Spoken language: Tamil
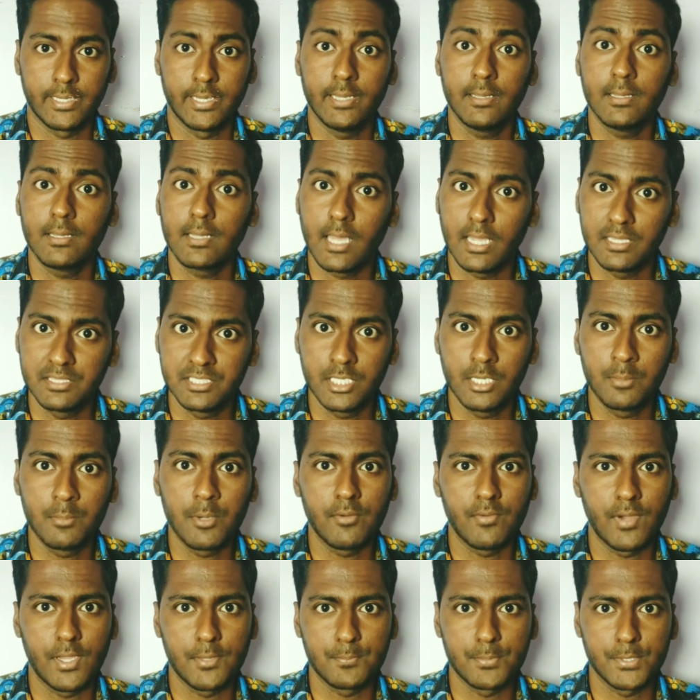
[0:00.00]
நடக்க
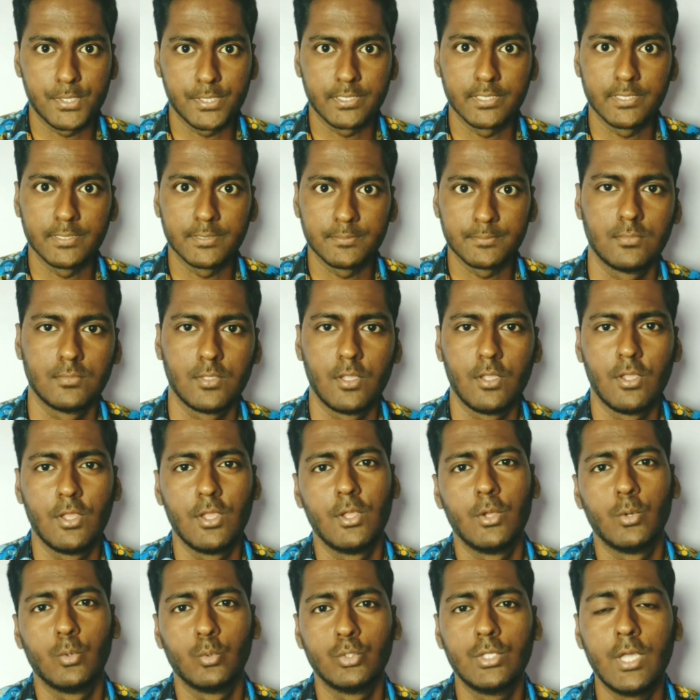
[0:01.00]
அதிகமா வாய்ப்பு இருக்கு
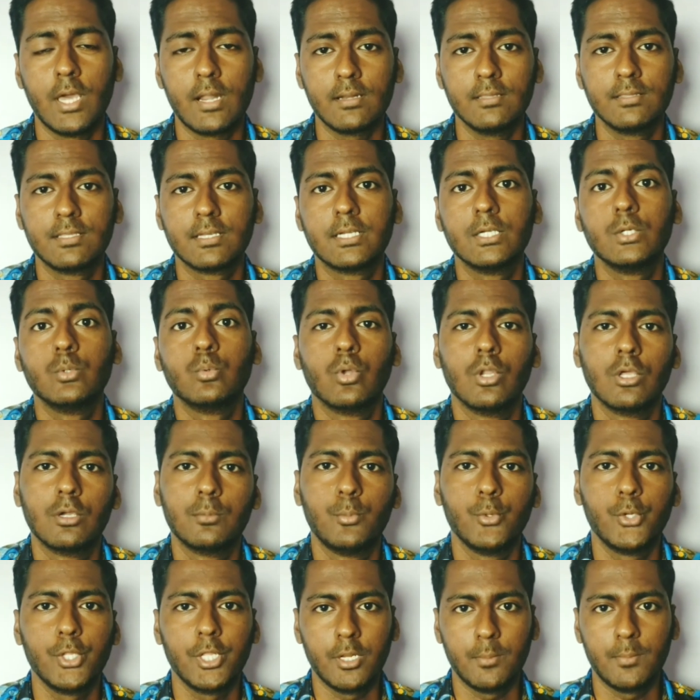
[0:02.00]
உதாரணத்துக்கு
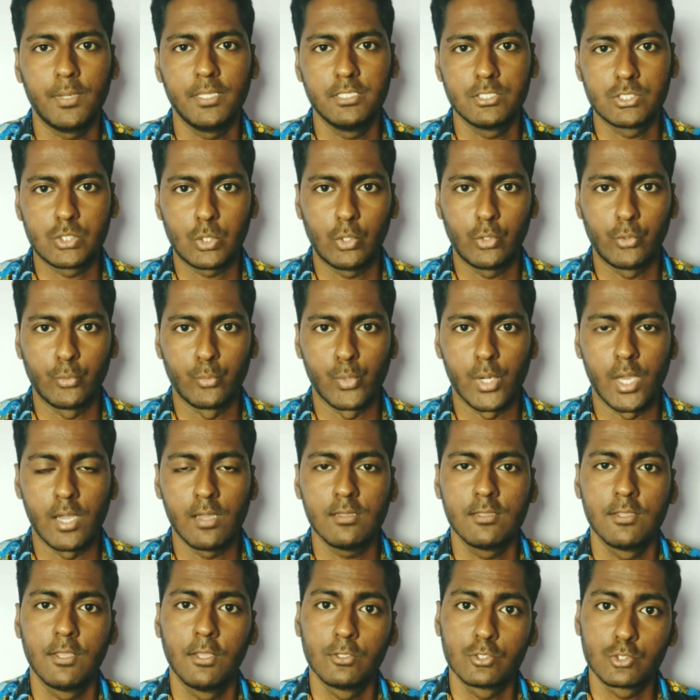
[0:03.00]
உங்களுக்கு புரியற மாதிரி
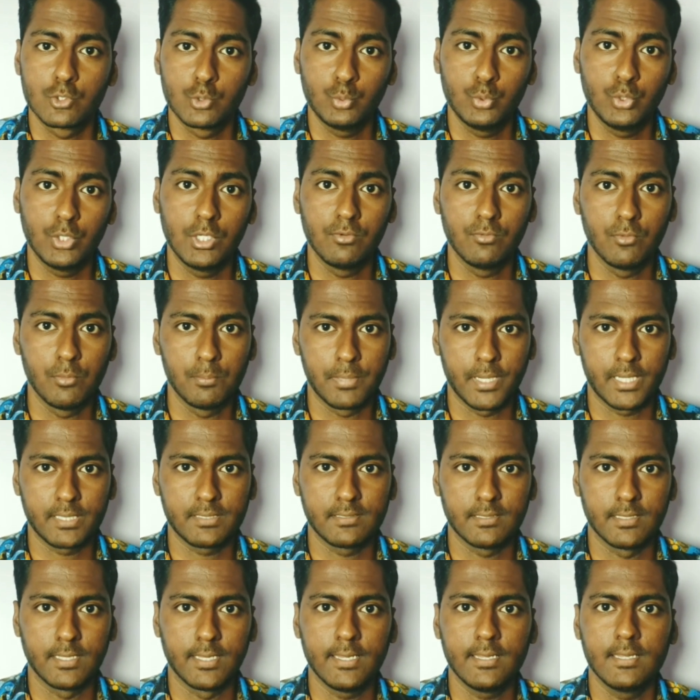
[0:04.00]
சொல்லணும்னா சூதுகவும்
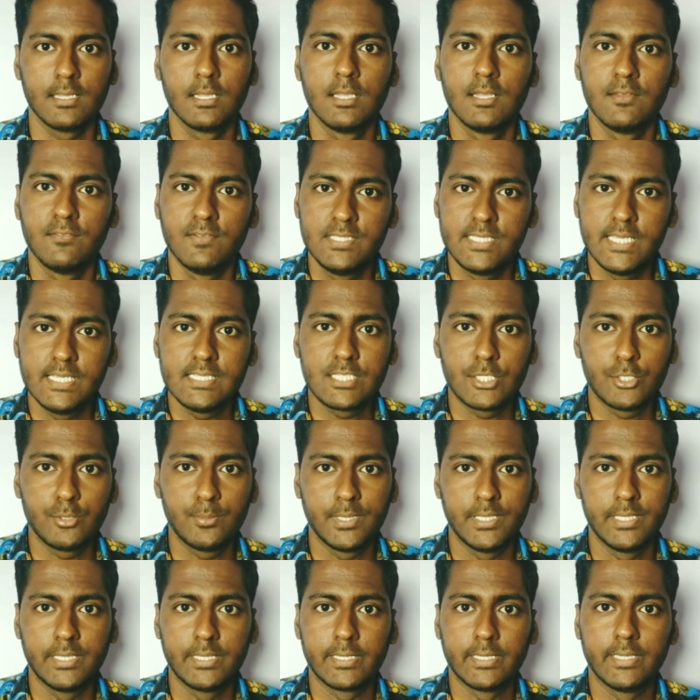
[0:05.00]
படத்துல விஜய்
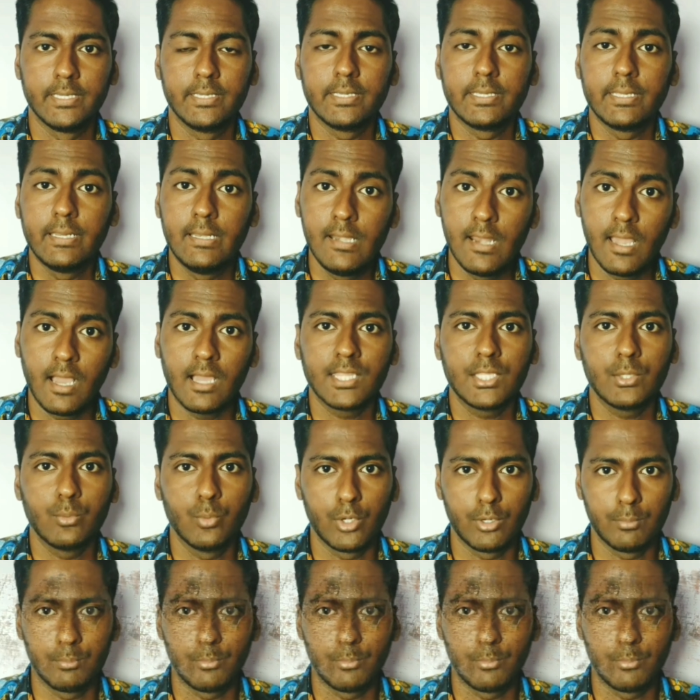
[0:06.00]
சேதுபதிக்கு இல்லாத